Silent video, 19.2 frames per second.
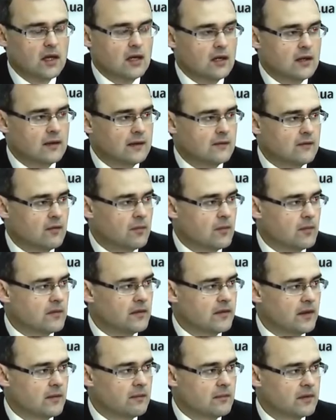Если вы
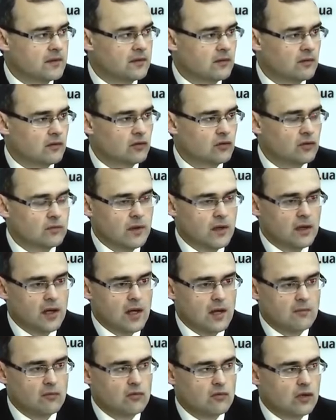помните амбициозную
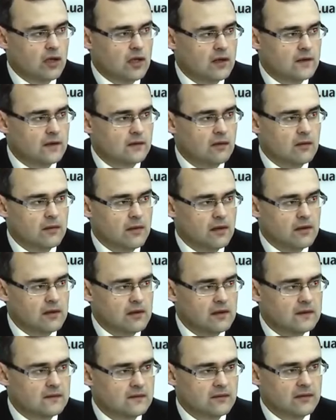программу украинского
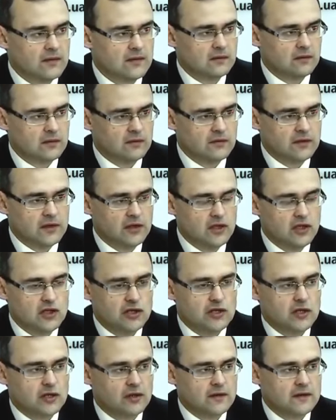правительства весной
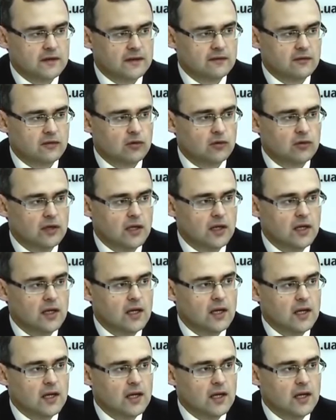2014 года,